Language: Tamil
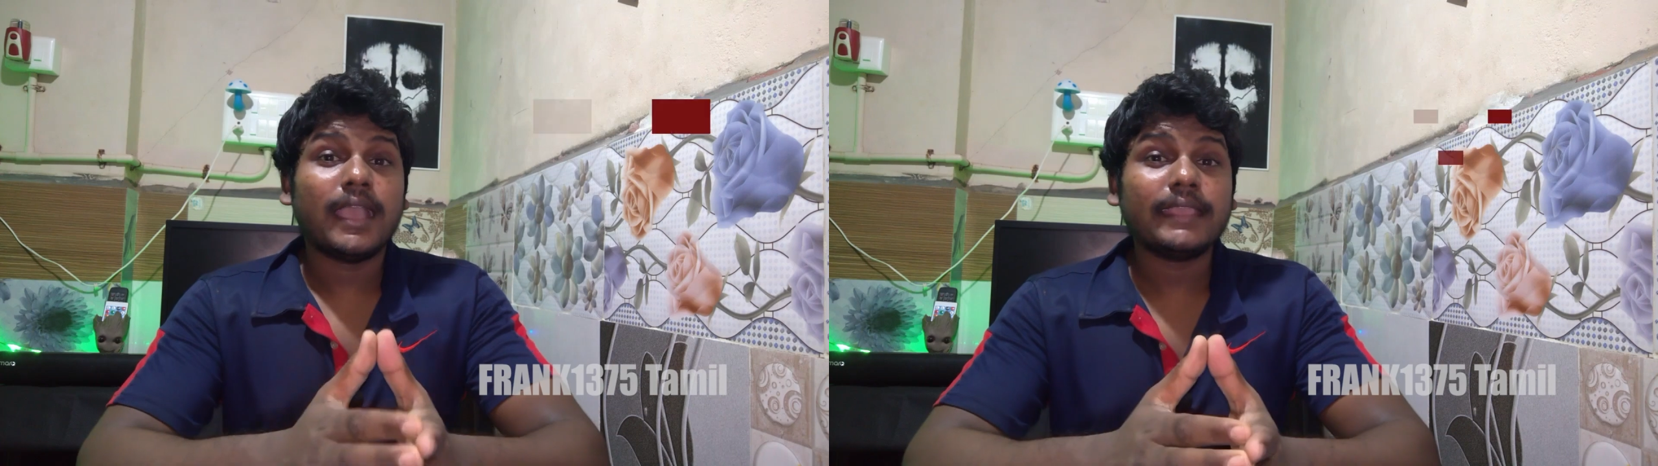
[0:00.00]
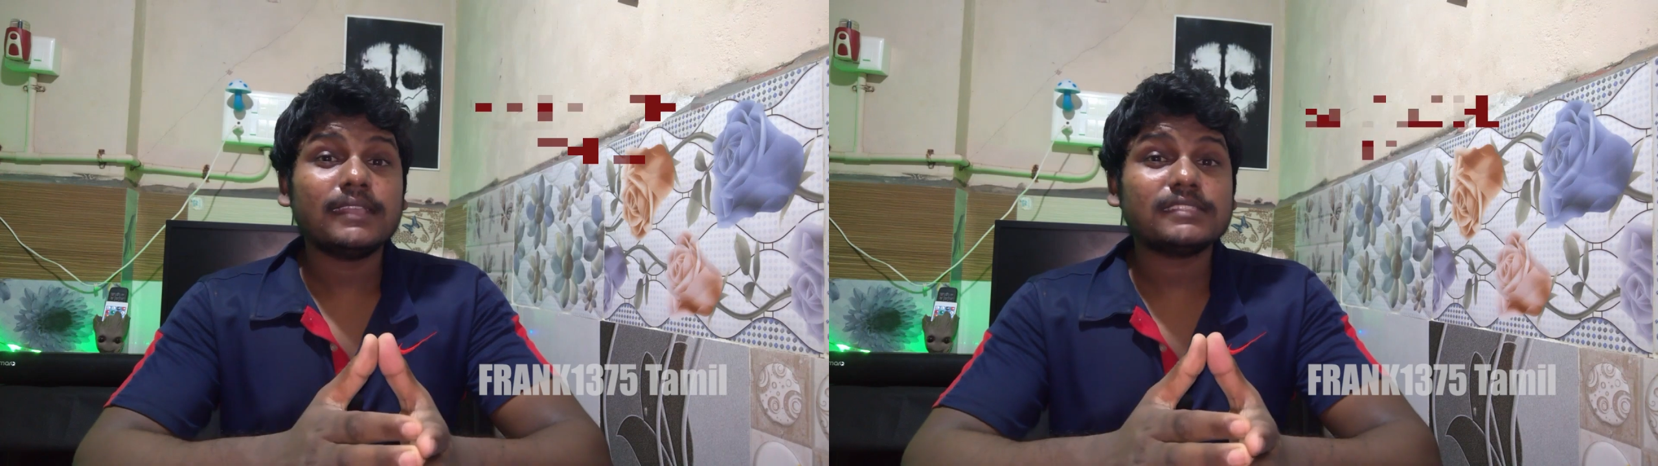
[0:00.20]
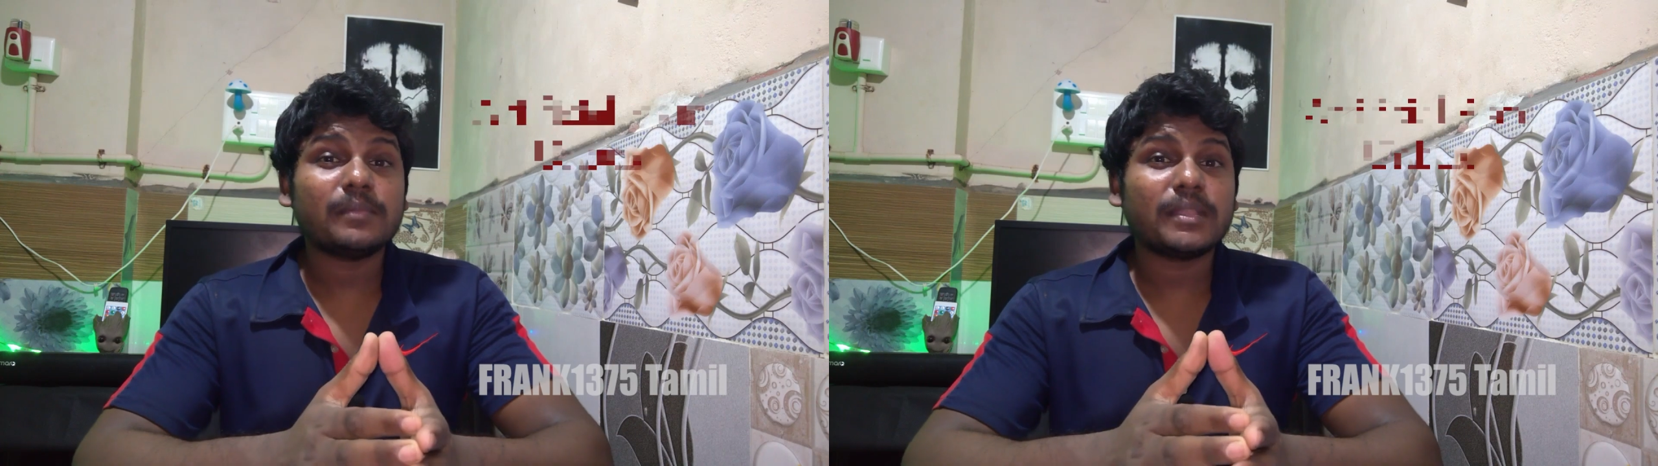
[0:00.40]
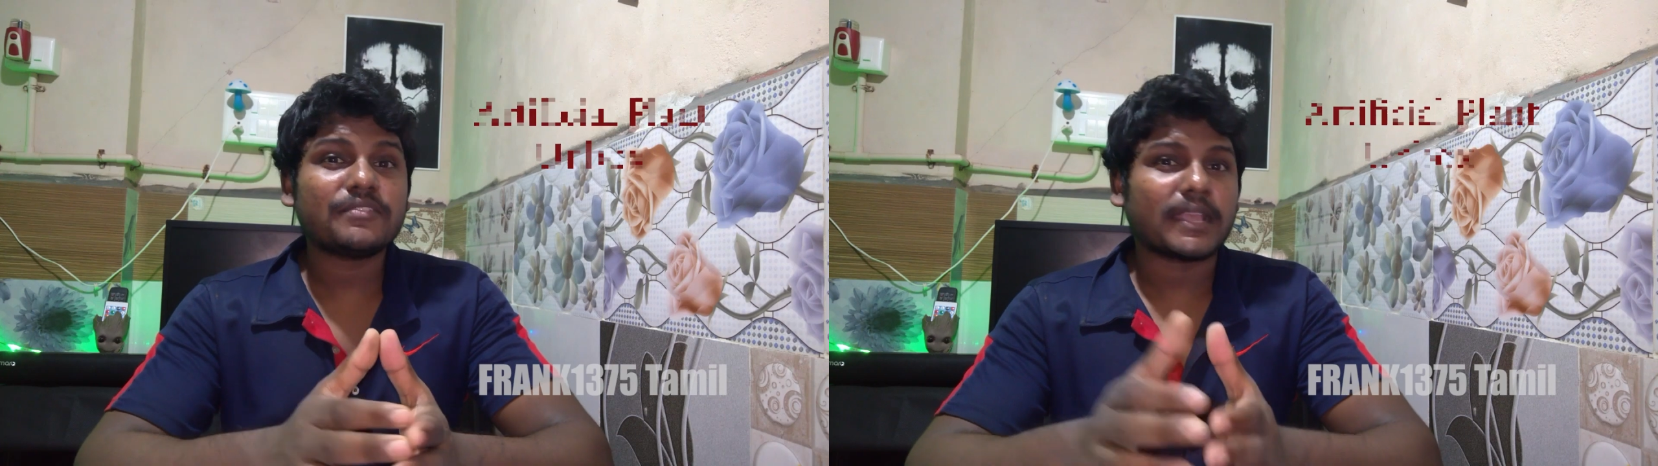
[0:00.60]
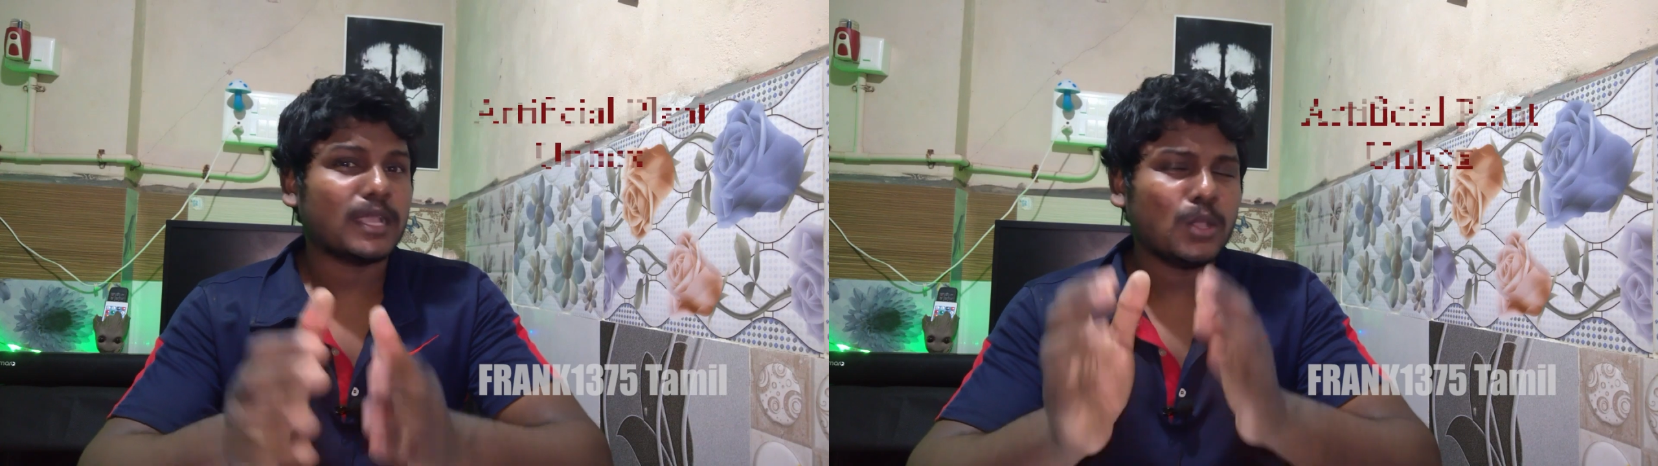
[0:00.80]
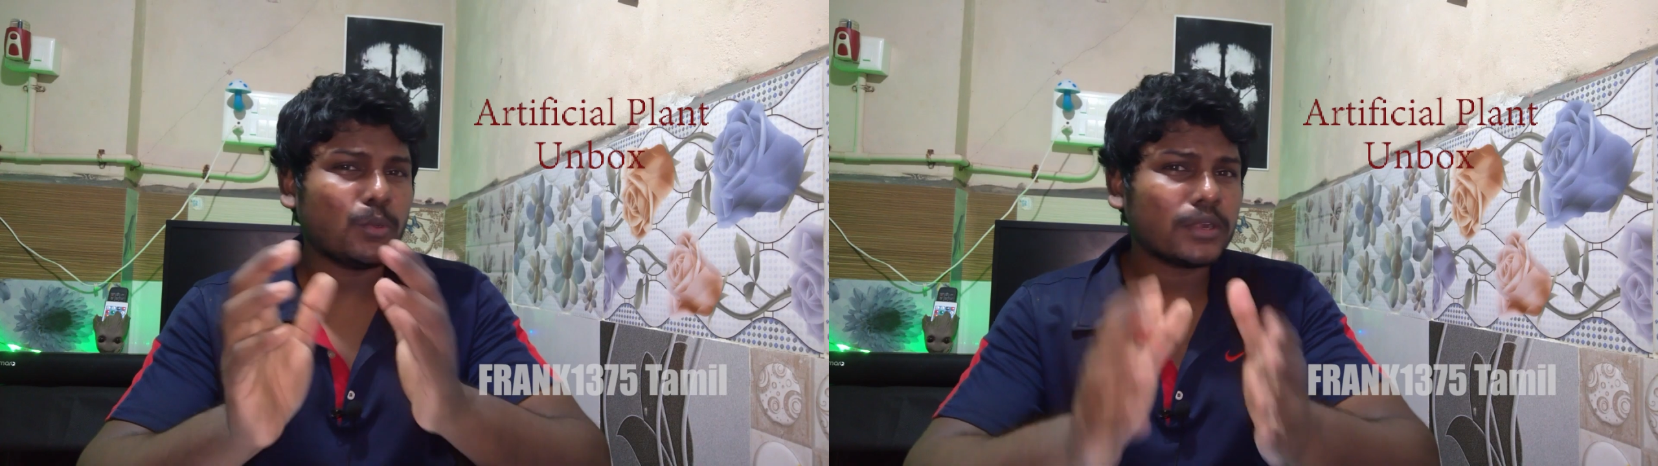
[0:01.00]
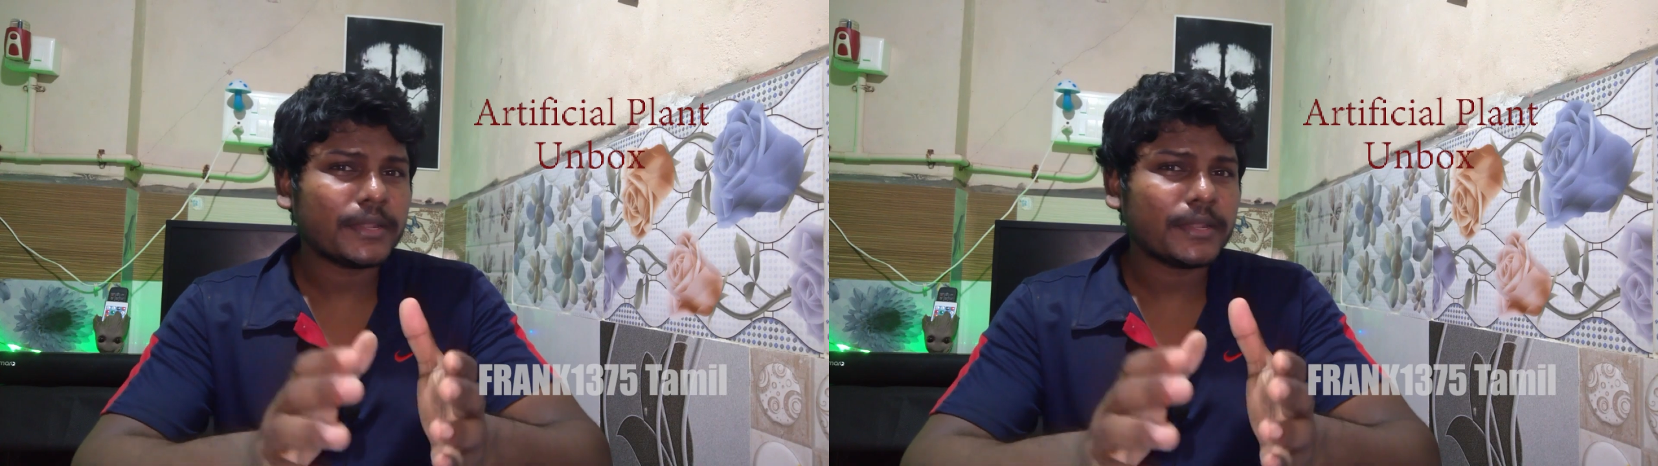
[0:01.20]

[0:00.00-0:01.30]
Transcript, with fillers: ஹை காஸ் என் பேர் உங்களுடைய